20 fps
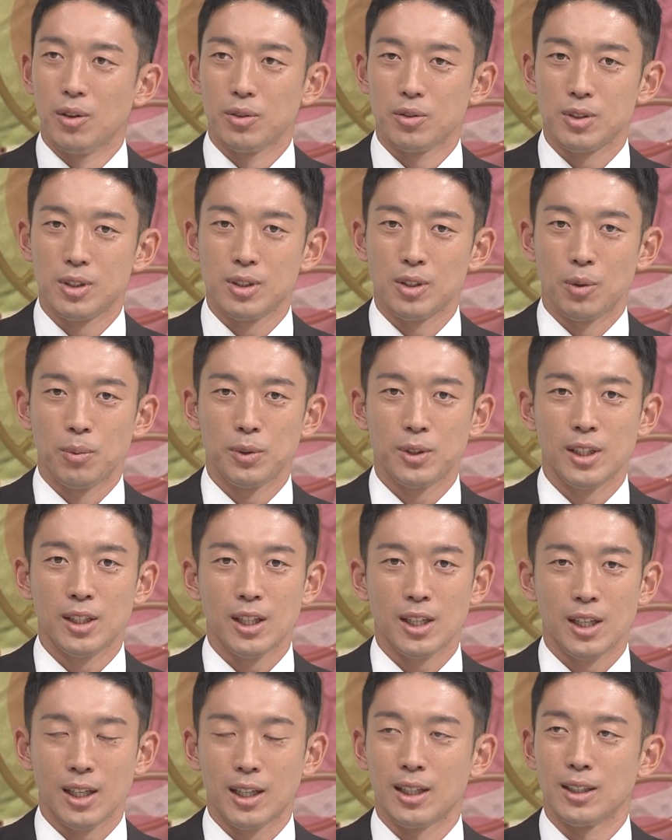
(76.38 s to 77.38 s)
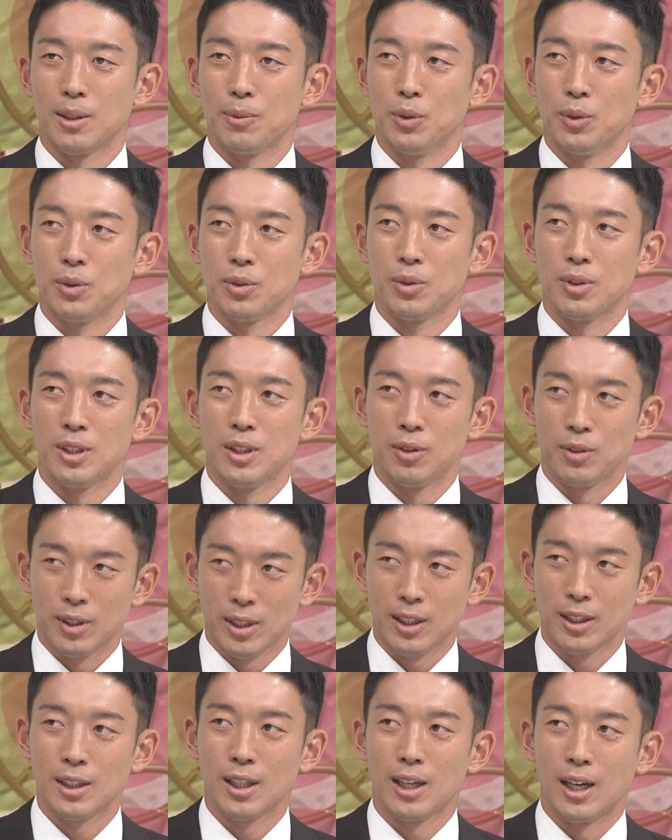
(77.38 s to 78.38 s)
当実は表に出ない方も本当にいろん
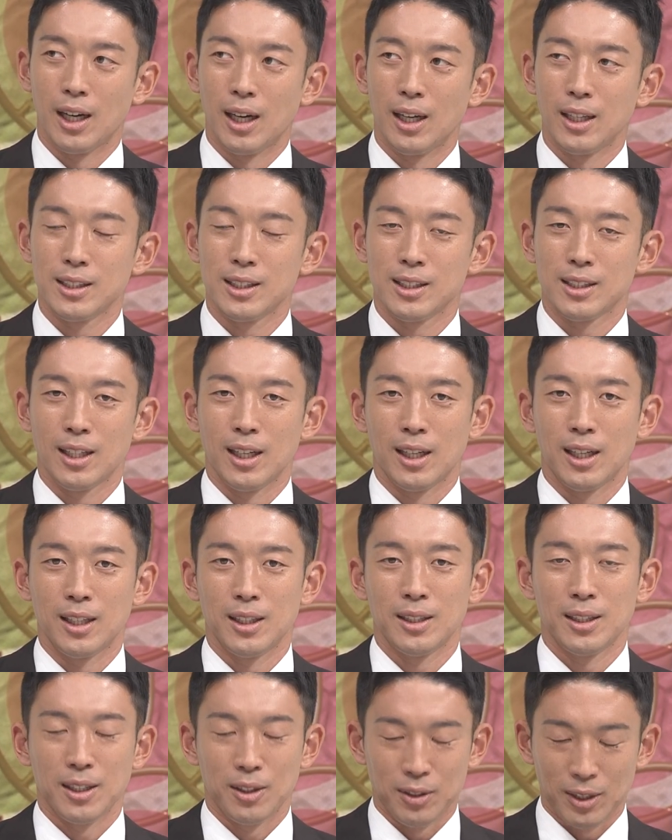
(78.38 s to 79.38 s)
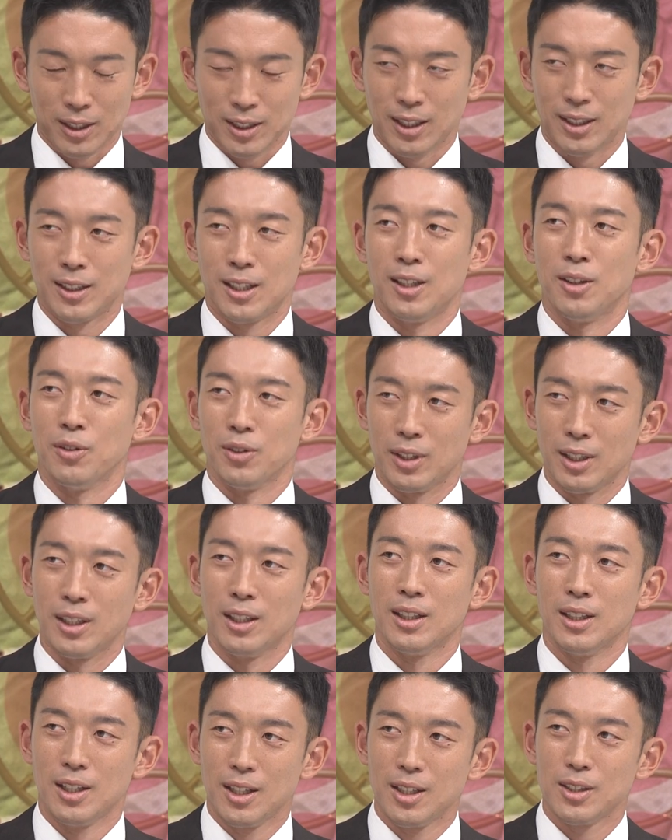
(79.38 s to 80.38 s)
な方が支えてくださってるので、
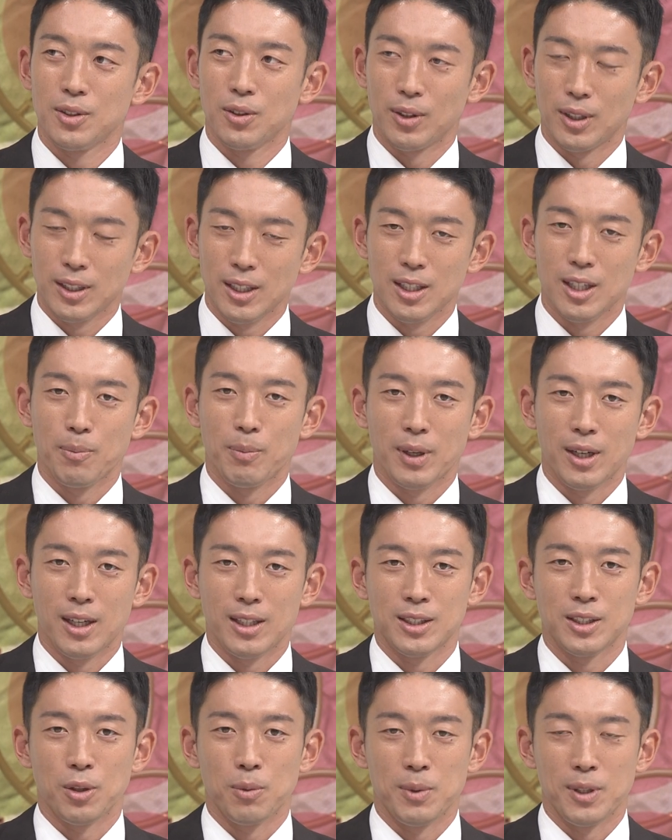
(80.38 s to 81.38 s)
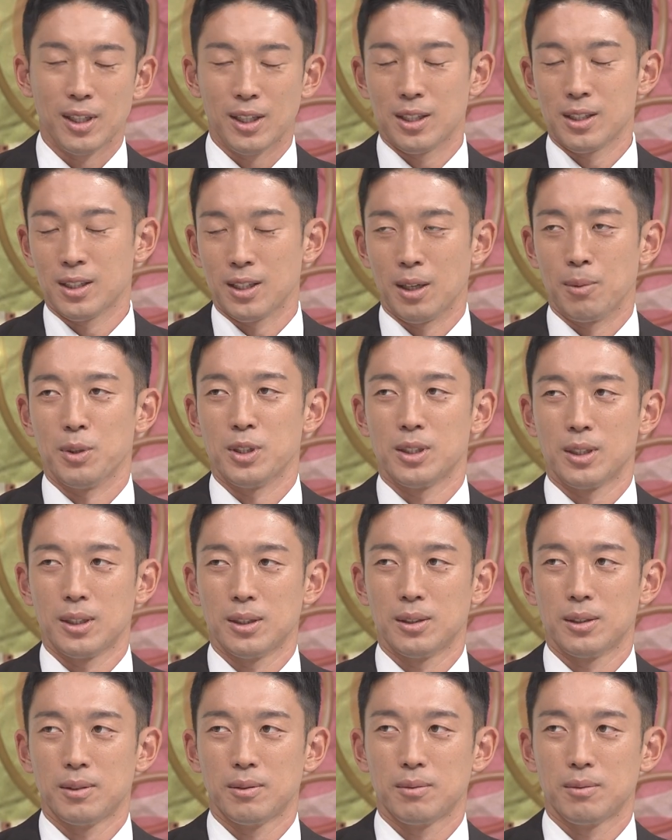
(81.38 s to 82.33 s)
そういう方にやっぱ感謝をみんなで伝えました。